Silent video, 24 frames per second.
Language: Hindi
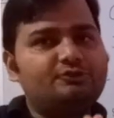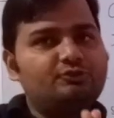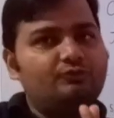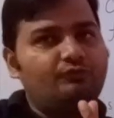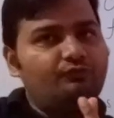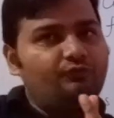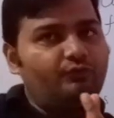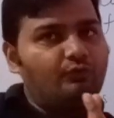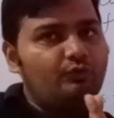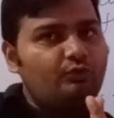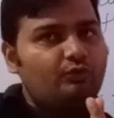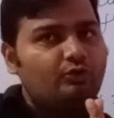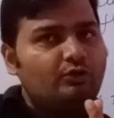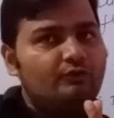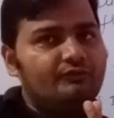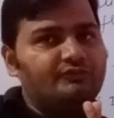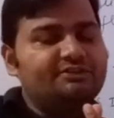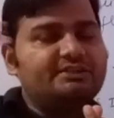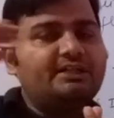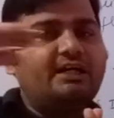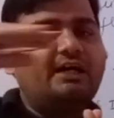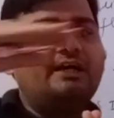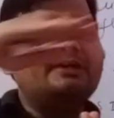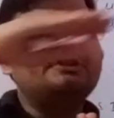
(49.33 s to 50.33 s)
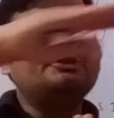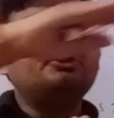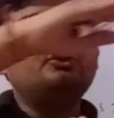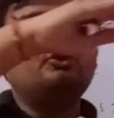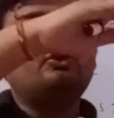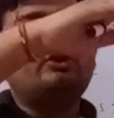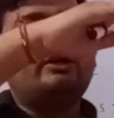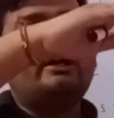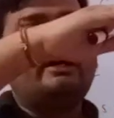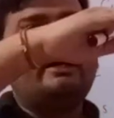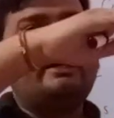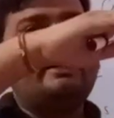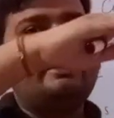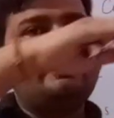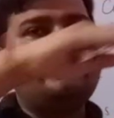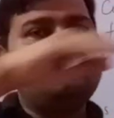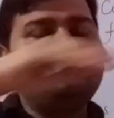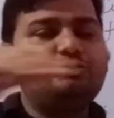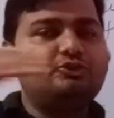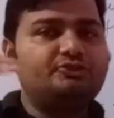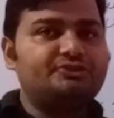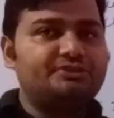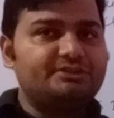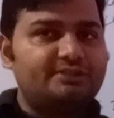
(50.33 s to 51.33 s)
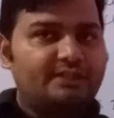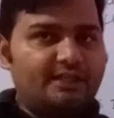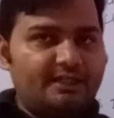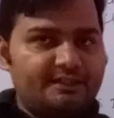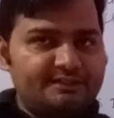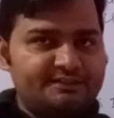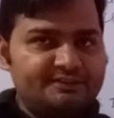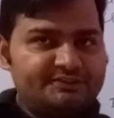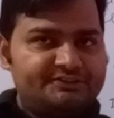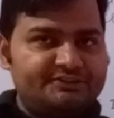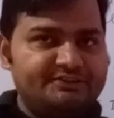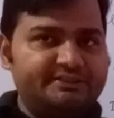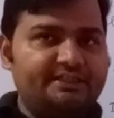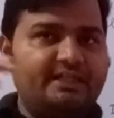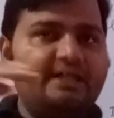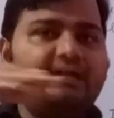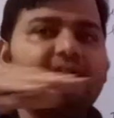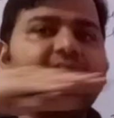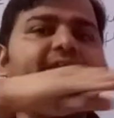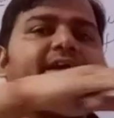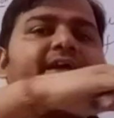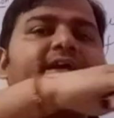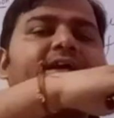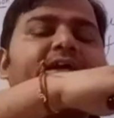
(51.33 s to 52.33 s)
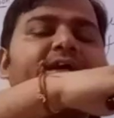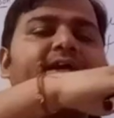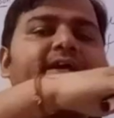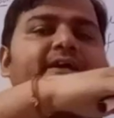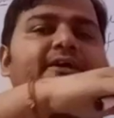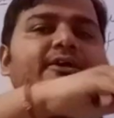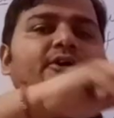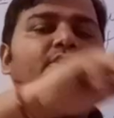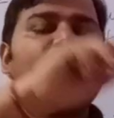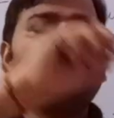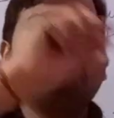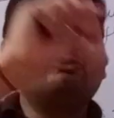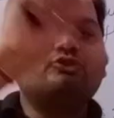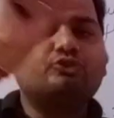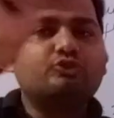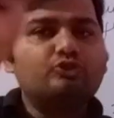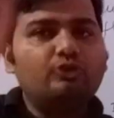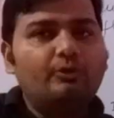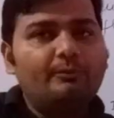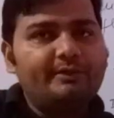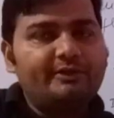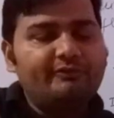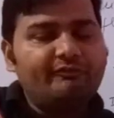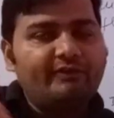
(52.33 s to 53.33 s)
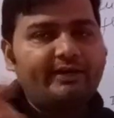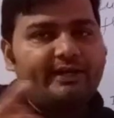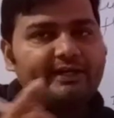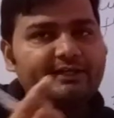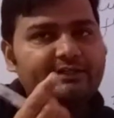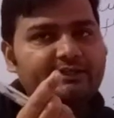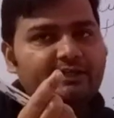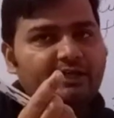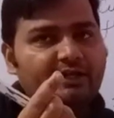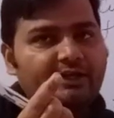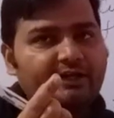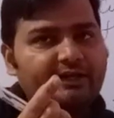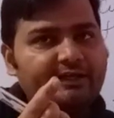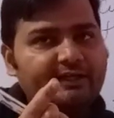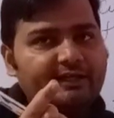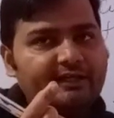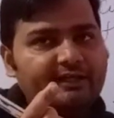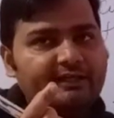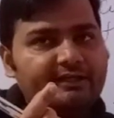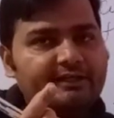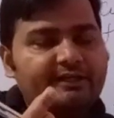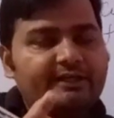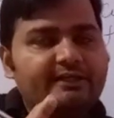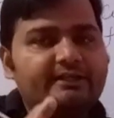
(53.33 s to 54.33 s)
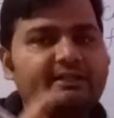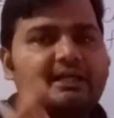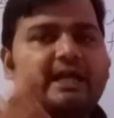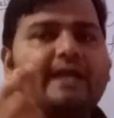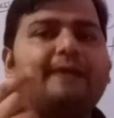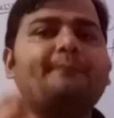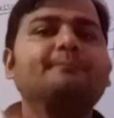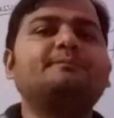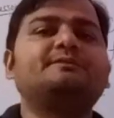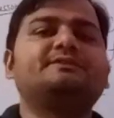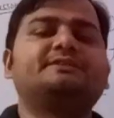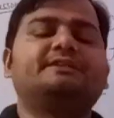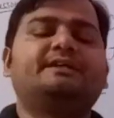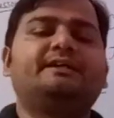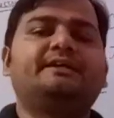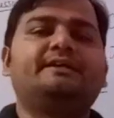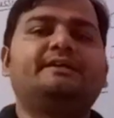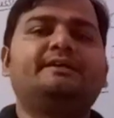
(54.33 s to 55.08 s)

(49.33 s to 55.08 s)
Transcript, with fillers: जो फ्लो ऑफ चार्ज हो रहा है जो चार्ज जा रहे हैं उसको हम डिवाइड कर रहे हैं टाइम से